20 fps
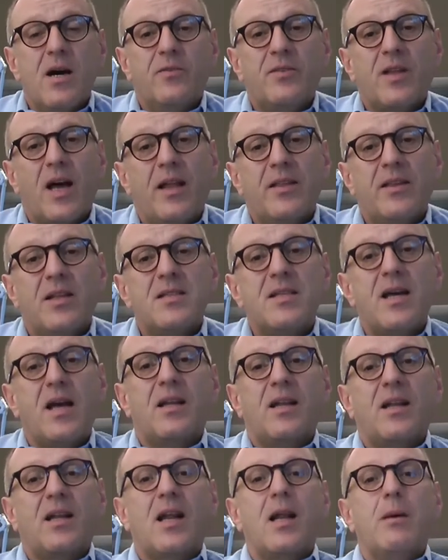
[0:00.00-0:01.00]
auf der anderen
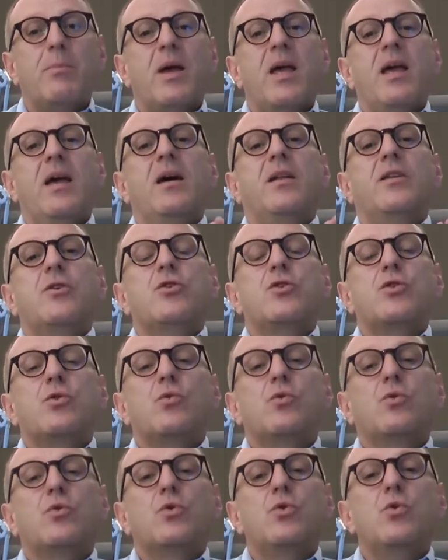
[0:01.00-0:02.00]
Seite dann aber eher die
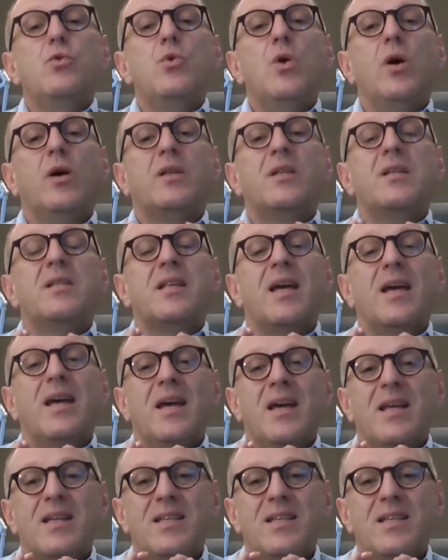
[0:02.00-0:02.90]
Struktur, diese,